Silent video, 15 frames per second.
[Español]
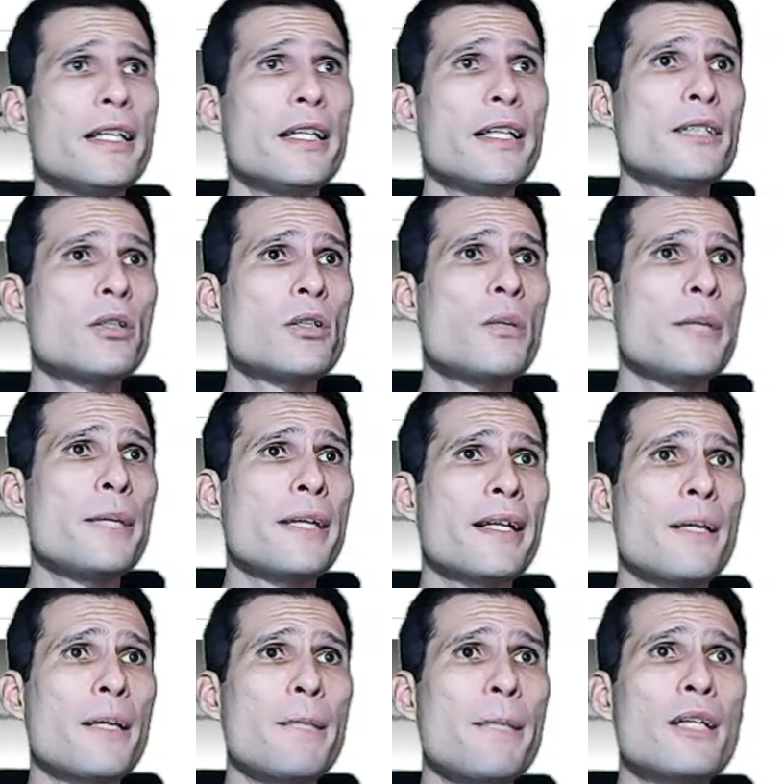Esto
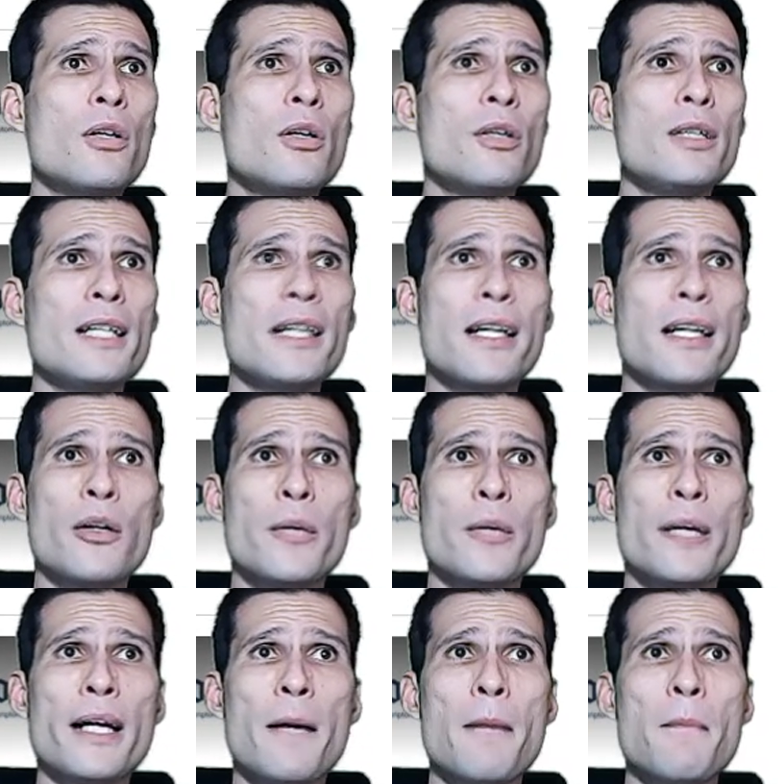convierte a Bitcoin en la
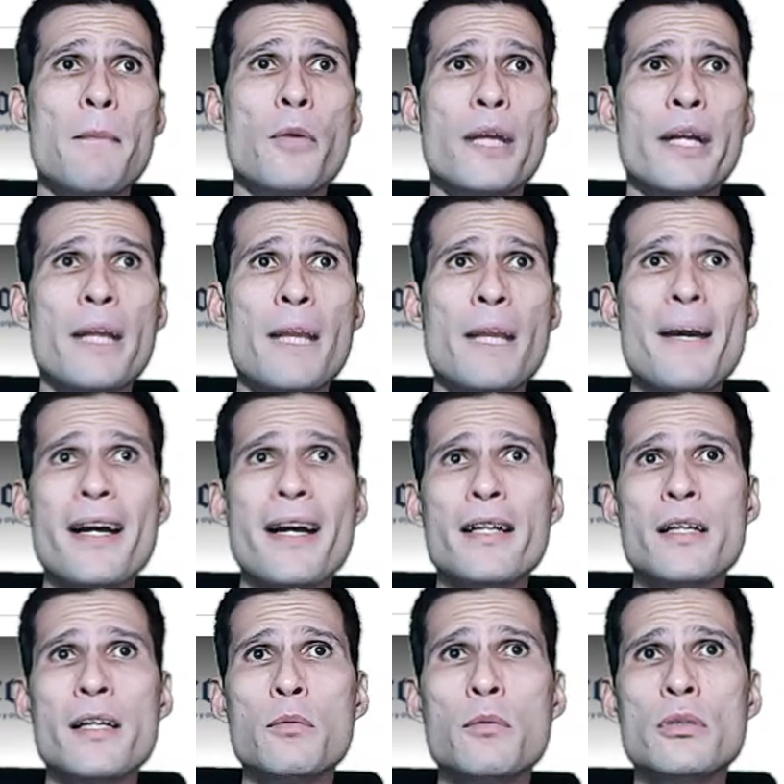novena moneda más
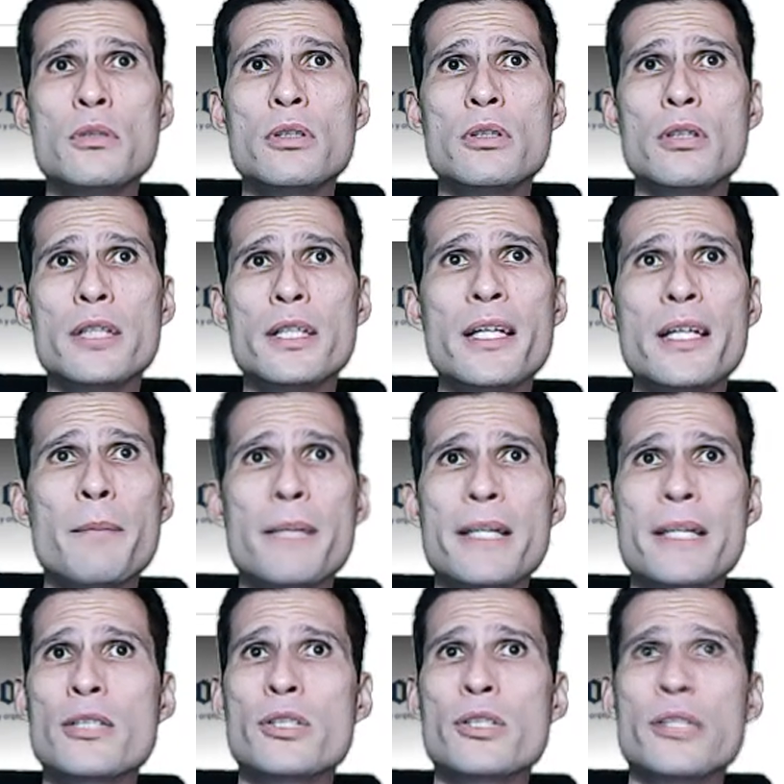grande del mundo y el
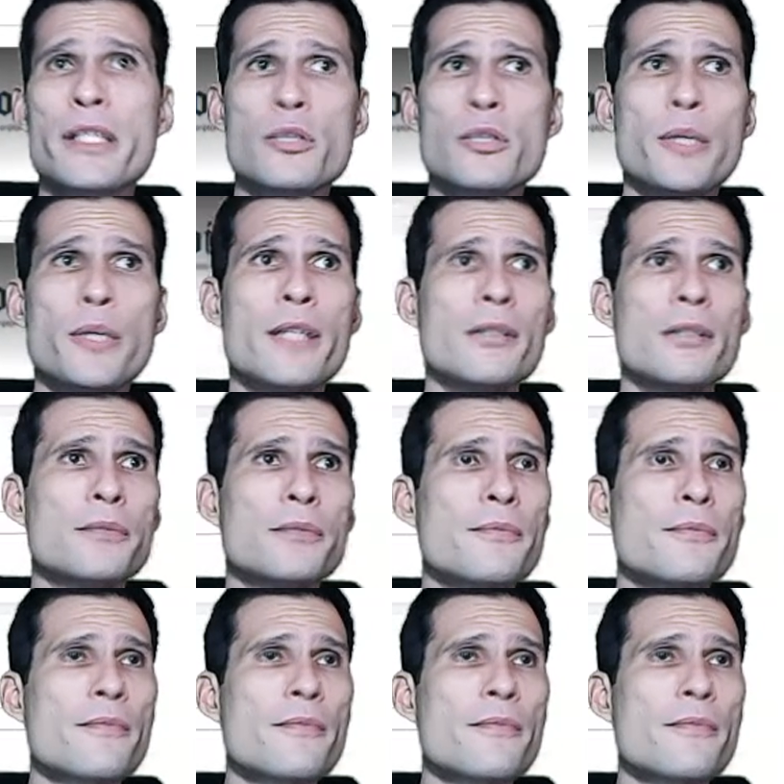precio sigue subiendo.